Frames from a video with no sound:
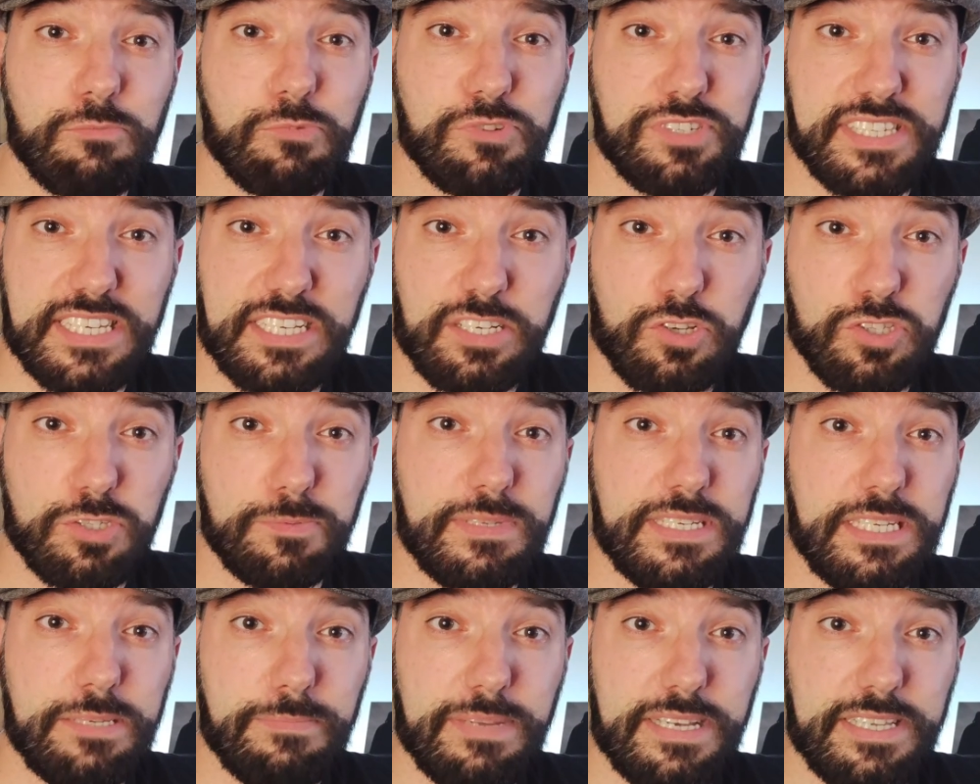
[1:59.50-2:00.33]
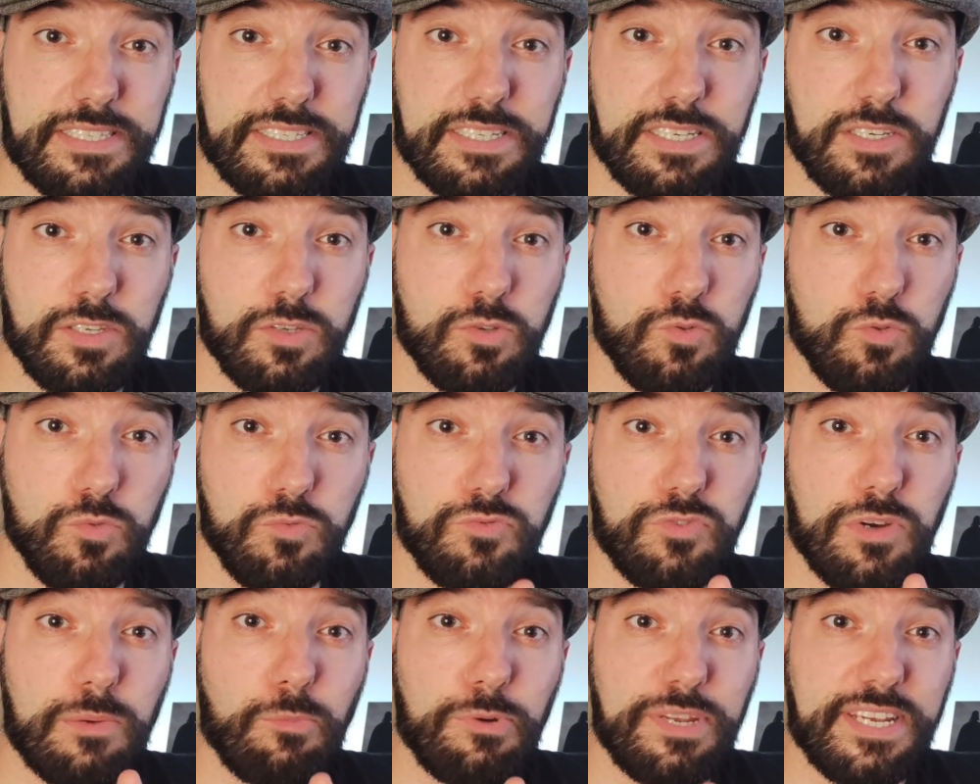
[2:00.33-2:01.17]
mon 50 mm. Une
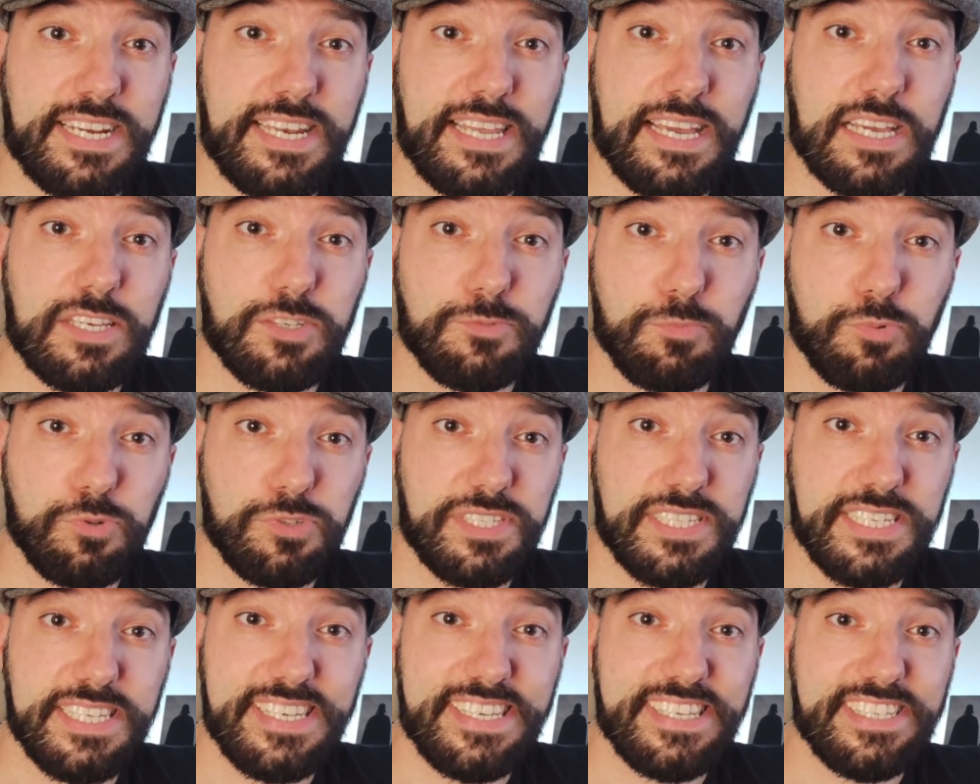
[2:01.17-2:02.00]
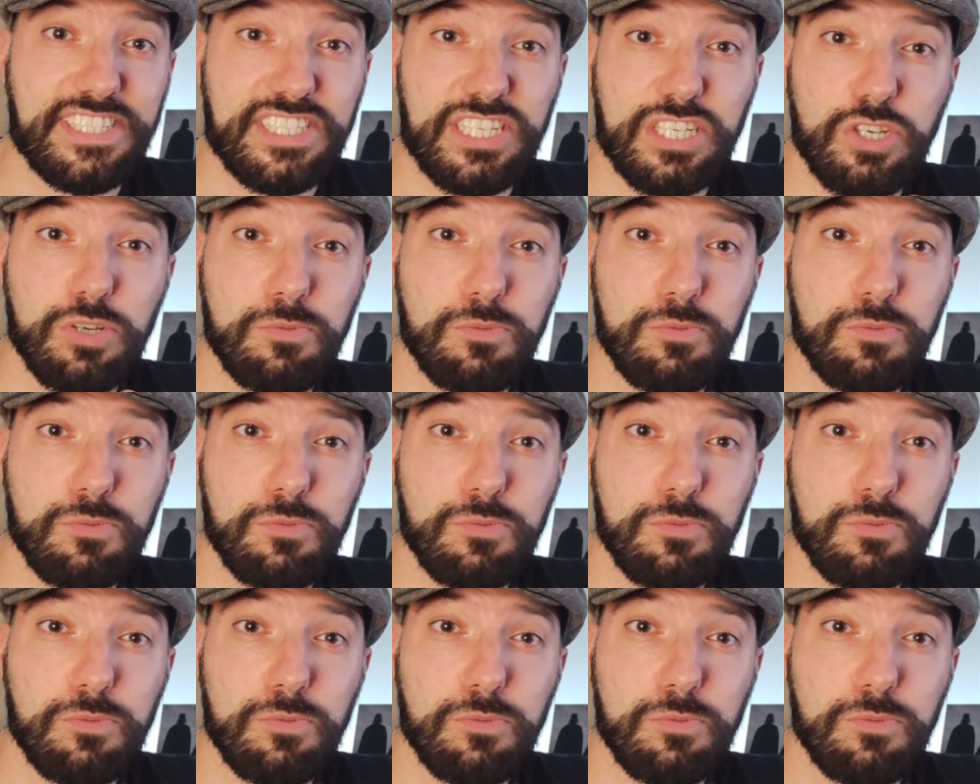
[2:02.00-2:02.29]
fois mon éclairage posé, j'ai